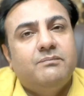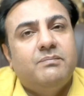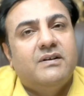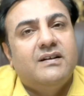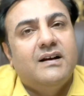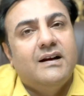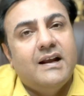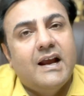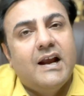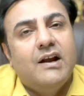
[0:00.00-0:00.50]

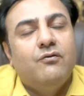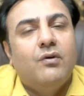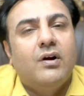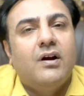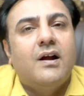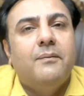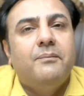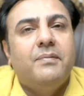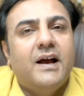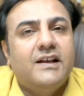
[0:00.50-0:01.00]
परसेंट एनुअल
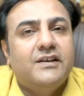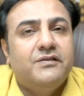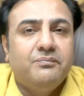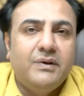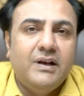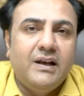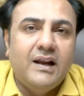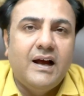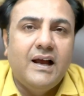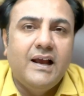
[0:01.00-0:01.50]
का ब्याज
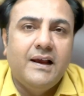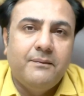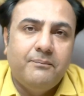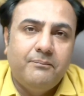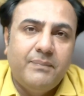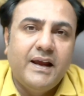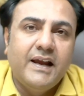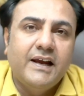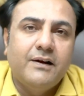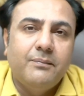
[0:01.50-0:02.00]
मिल रहा है
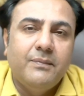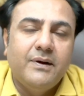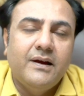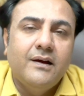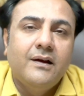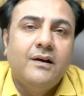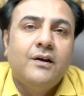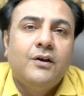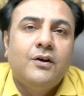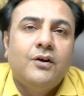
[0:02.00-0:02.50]
बैंक में
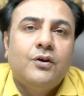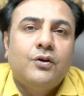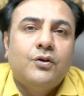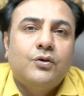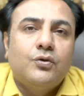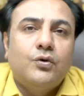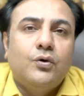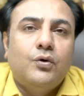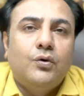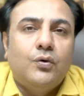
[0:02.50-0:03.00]

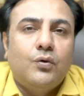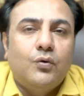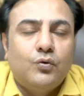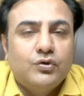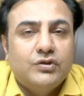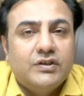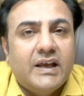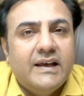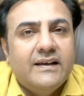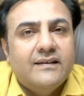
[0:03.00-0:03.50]
तो
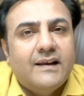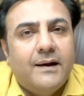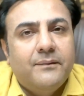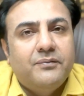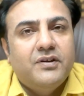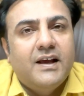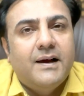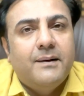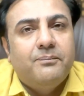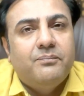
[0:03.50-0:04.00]
उसके हिसाब
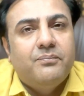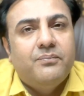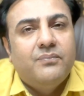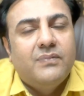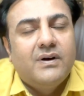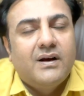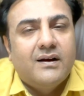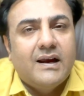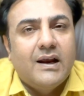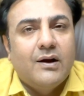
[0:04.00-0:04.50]
से आप
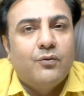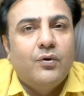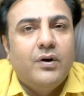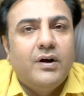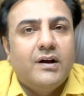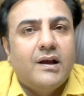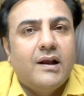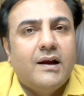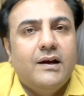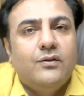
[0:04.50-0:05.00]

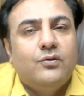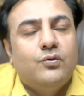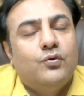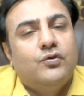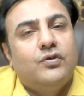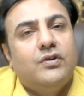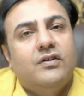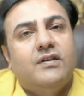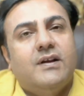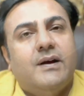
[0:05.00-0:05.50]
कैलकुलेट करें तो
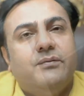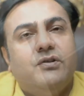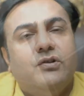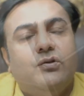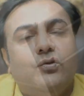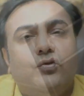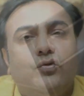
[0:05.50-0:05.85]
उसके हिसाब से तो